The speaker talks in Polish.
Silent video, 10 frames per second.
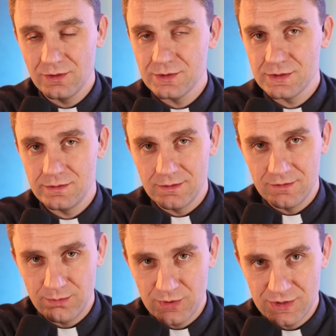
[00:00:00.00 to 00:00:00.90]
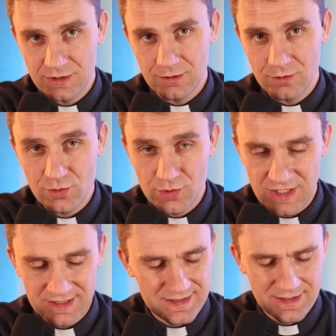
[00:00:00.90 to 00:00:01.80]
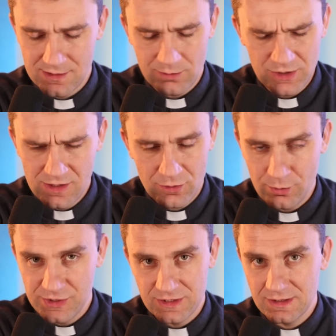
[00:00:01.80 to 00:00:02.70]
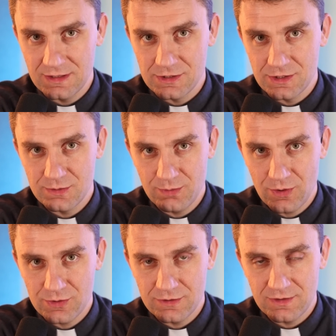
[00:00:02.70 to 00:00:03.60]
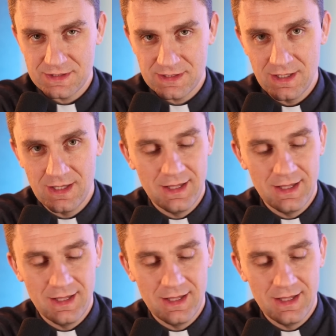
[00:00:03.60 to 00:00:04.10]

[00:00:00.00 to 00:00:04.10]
To sobie wypoczynek od różańca Zrobienie, Nie róbcie takich rzeczy, proszę Was.